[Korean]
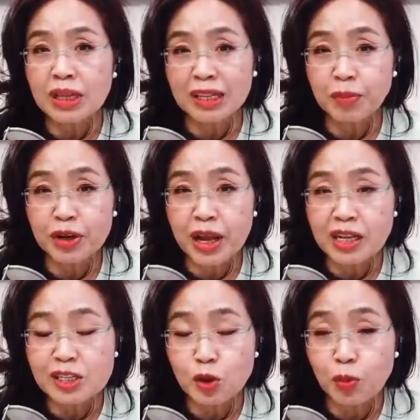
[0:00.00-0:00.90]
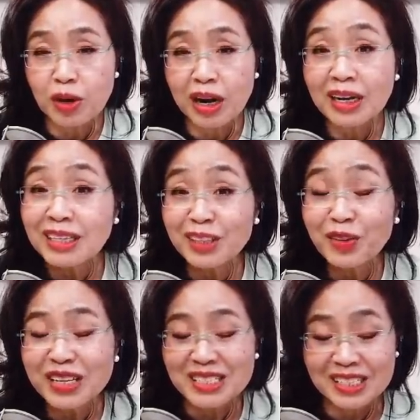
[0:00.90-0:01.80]
닫아버리게 할지도 몰라 그
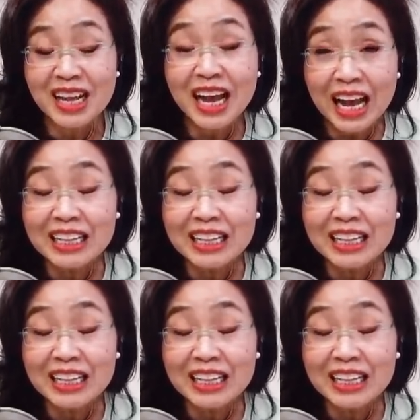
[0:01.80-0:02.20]
트윗은